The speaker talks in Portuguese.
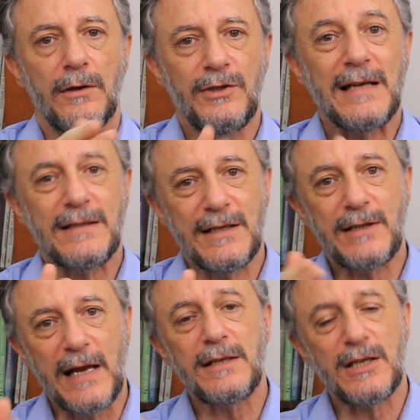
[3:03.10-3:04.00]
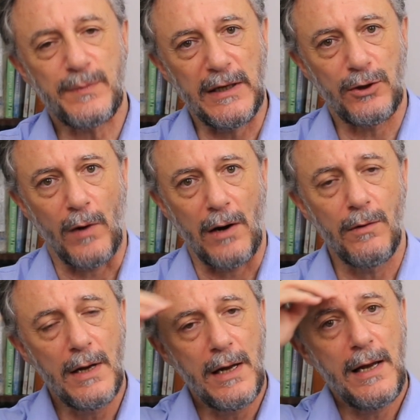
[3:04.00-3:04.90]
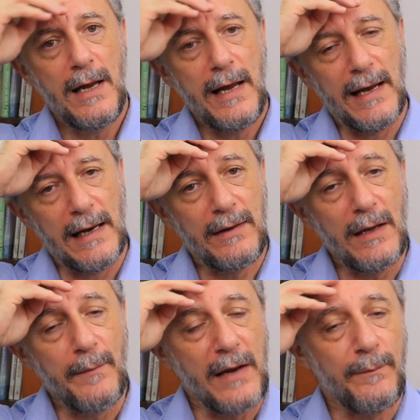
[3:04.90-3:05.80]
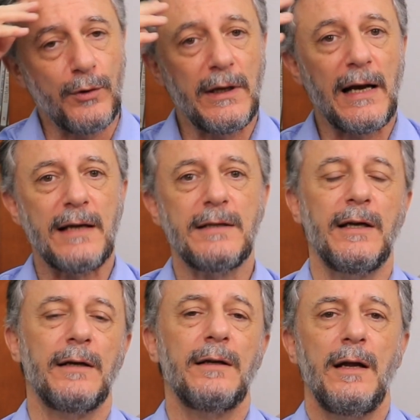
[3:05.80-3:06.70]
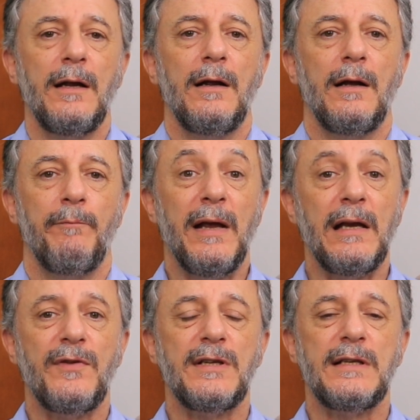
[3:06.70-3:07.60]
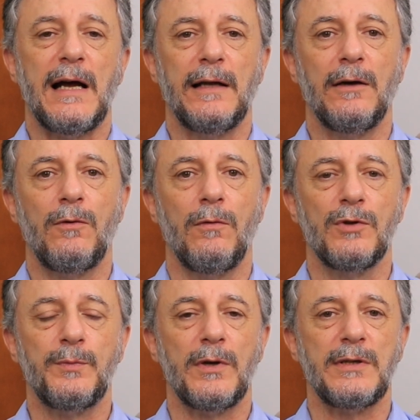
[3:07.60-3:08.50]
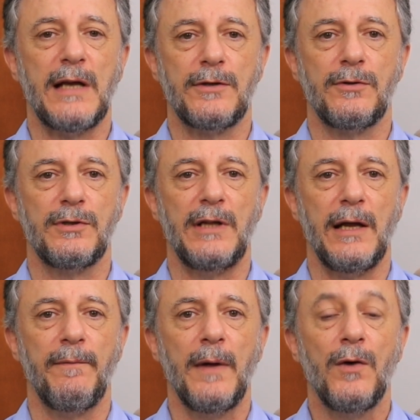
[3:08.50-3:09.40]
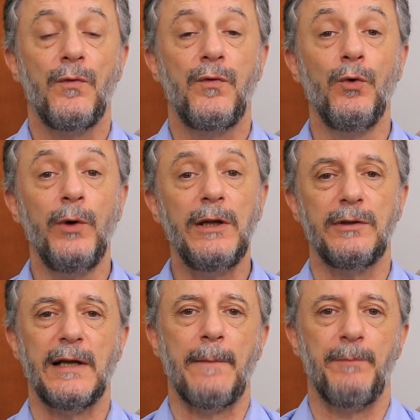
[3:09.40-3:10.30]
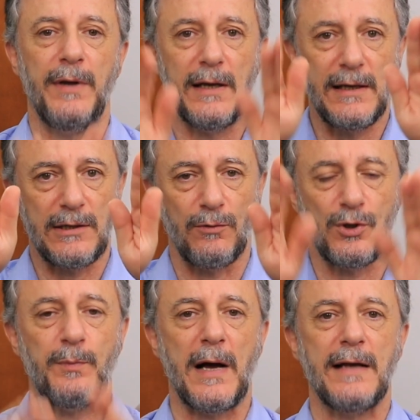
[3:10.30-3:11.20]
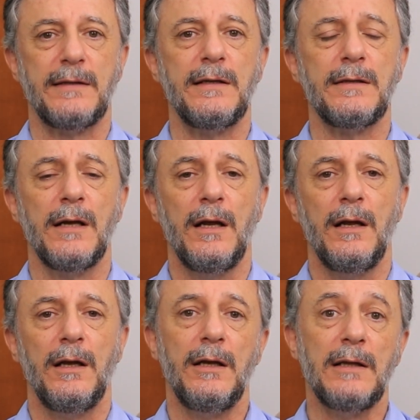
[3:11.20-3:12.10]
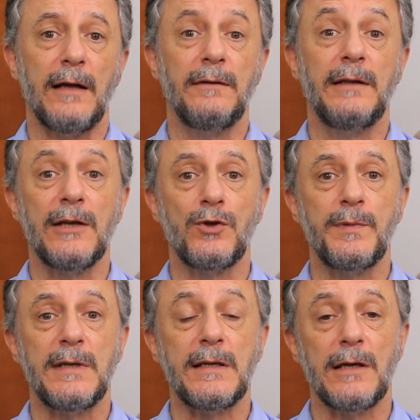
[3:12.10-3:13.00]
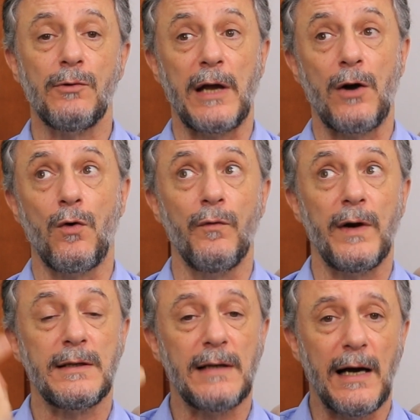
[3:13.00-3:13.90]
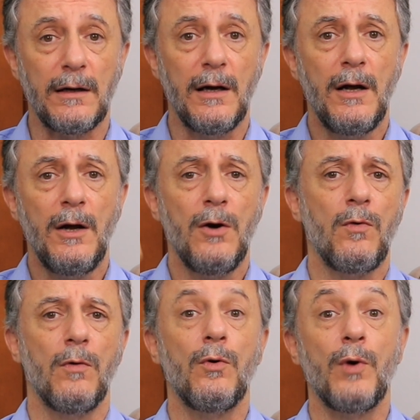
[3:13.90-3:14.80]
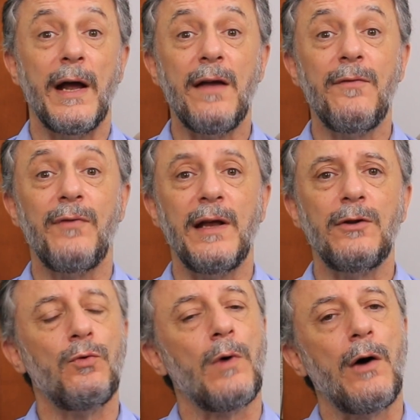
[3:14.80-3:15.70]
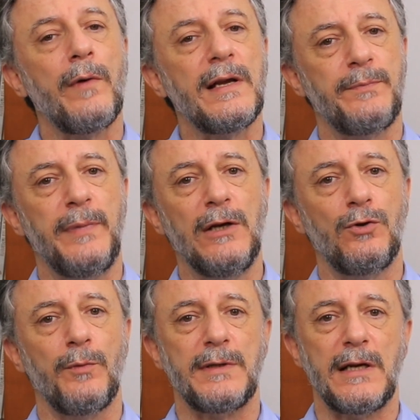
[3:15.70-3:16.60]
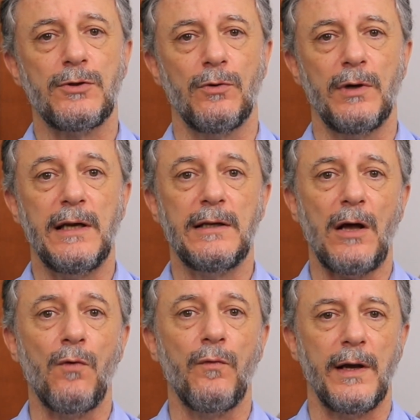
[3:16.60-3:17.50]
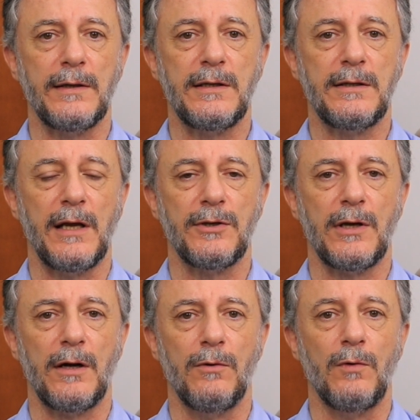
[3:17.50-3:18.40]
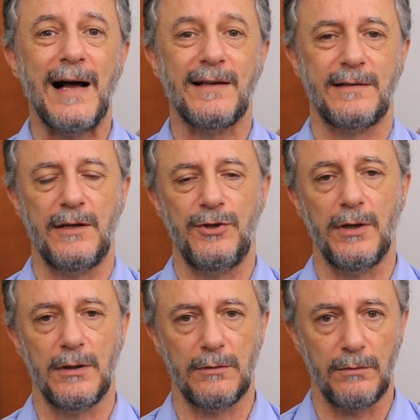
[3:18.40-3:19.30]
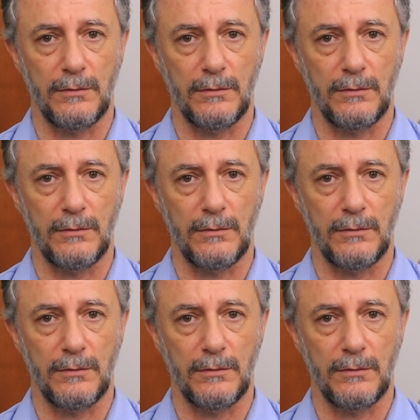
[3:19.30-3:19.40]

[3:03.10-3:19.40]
de assistência espiritual, ela também poderá ser beneficiada com os processos de fluidoterapia, que são os passes, e da desobsessão, que é conversar com o eventual espírito obsessor que talvez esteja o assediando.